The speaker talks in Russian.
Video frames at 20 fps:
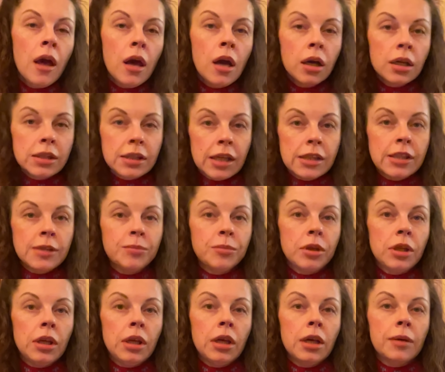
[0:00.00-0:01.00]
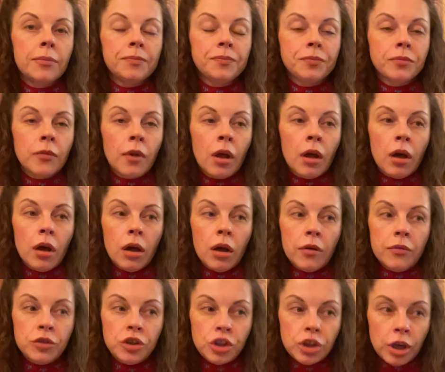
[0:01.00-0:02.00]
Кстати, мне а,
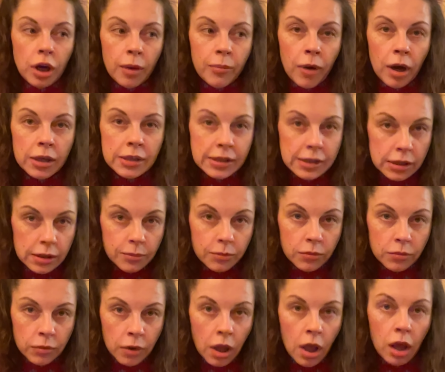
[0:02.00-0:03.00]
вчера Максим,